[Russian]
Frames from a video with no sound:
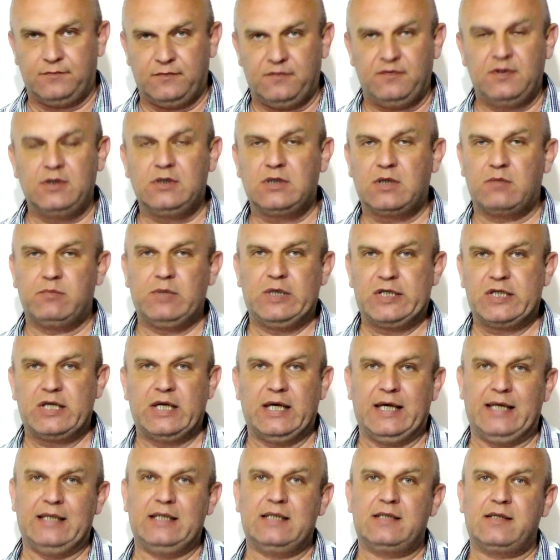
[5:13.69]
Вилка
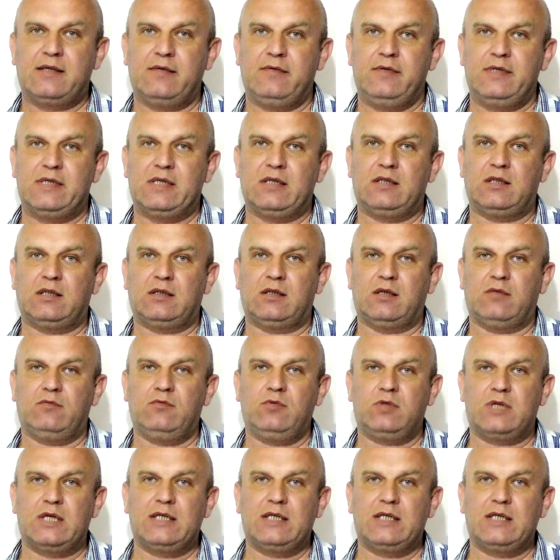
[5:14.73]
большая, она зависит от того,